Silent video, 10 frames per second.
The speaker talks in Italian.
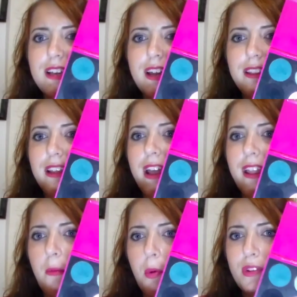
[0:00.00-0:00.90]

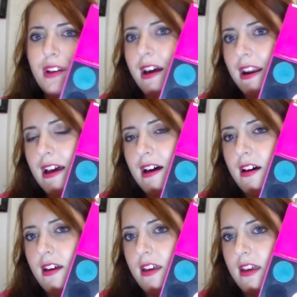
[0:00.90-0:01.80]
scartare da
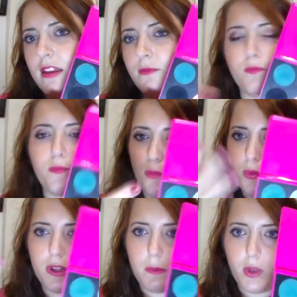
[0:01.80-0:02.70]
portarla eh,
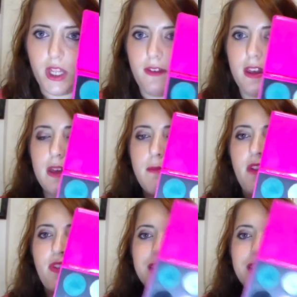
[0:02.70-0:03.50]
uno dei motivi che me l'ha